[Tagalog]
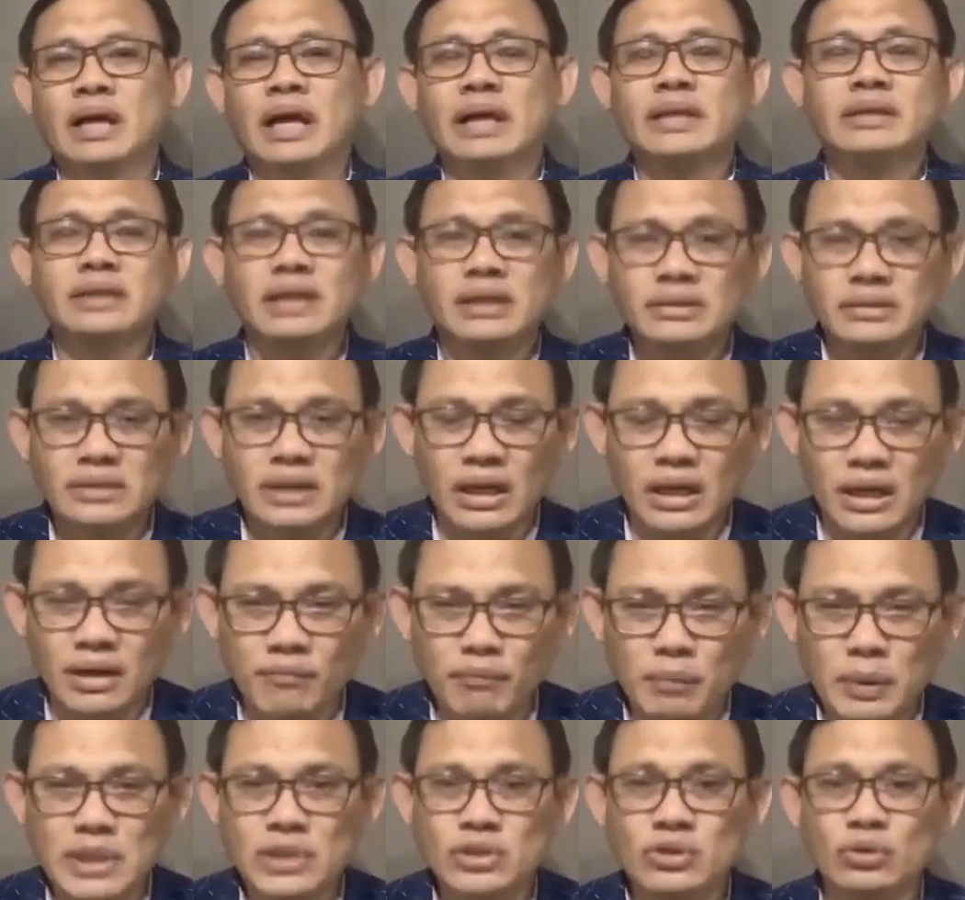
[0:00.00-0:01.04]
kanyang
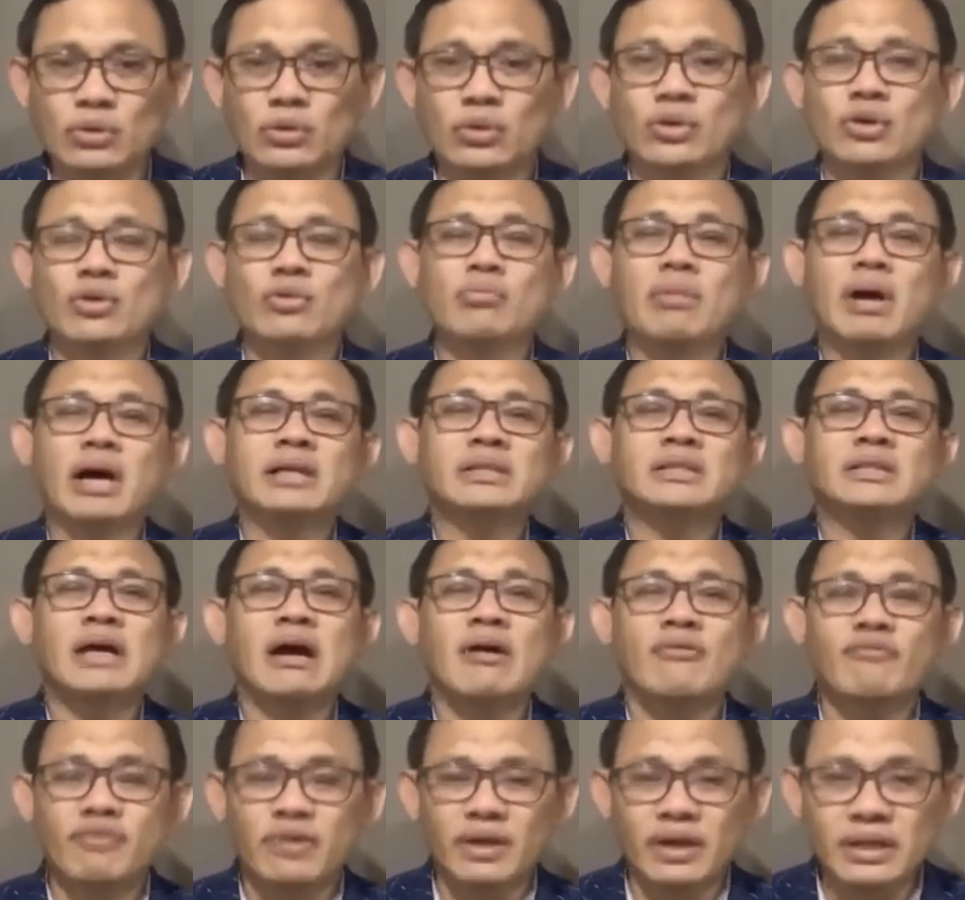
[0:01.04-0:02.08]
sakripisyo, yung mga
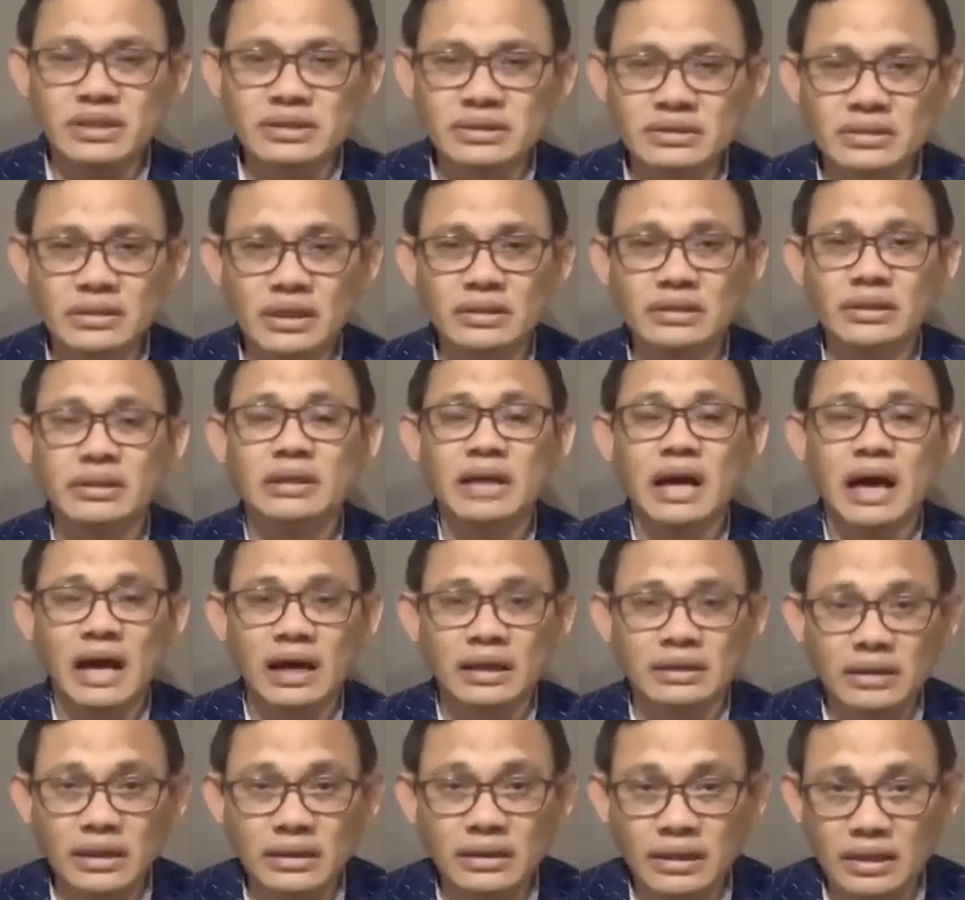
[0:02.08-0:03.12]
sufferings na
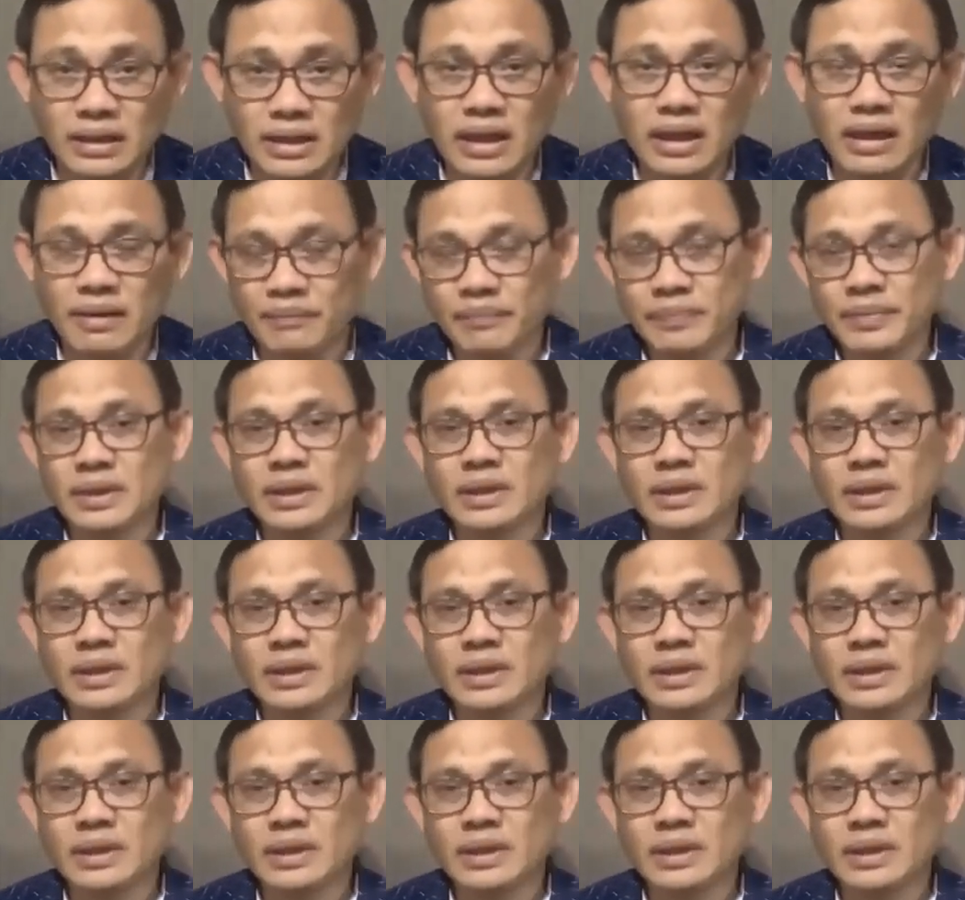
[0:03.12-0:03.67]
dinaanan nila,